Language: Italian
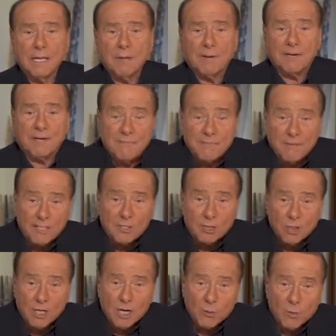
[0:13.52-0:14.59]
Per
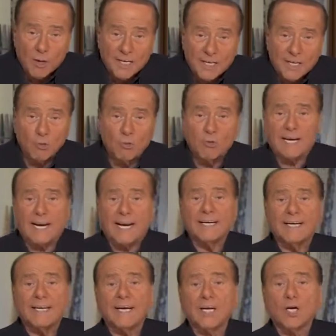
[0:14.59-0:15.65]
effetto della guerra in
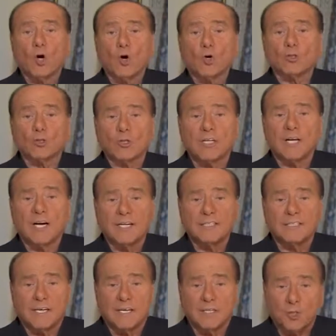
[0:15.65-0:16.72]
Ucraina il costo
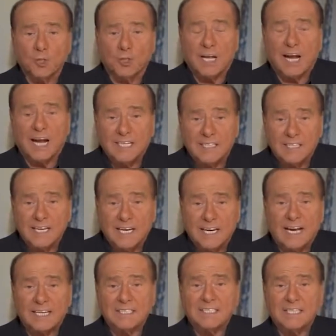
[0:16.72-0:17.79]
dell'elettricità e del
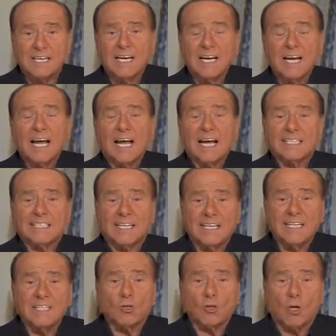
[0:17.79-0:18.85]
gas è
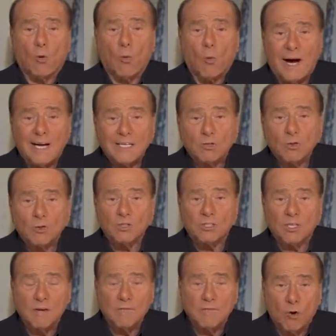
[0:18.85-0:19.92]
salito da 4 a
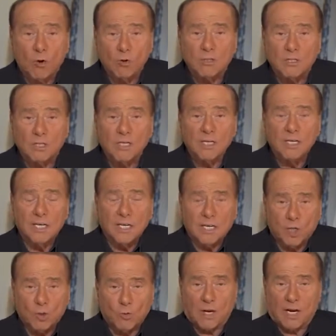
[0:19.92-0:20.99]
6 volte
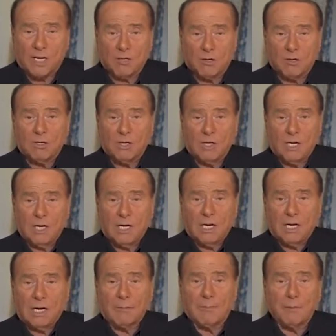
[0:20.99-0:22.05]
in un anno.
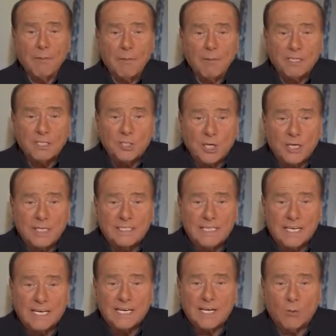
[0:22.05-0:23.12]
La prima
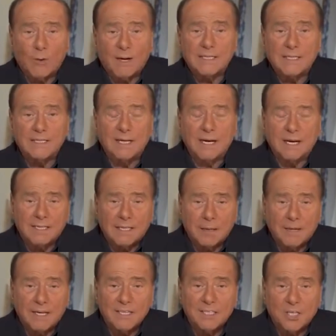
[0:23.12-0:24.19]
emergenza che riguarda
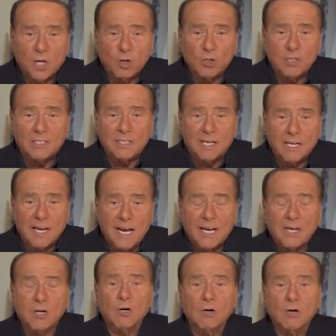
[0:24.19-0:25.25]
direttamente ogni
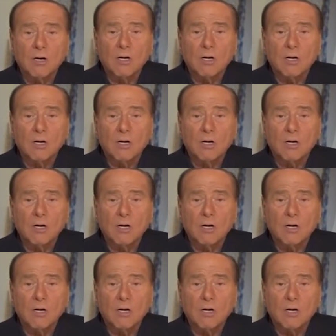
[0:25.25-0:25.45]
italiano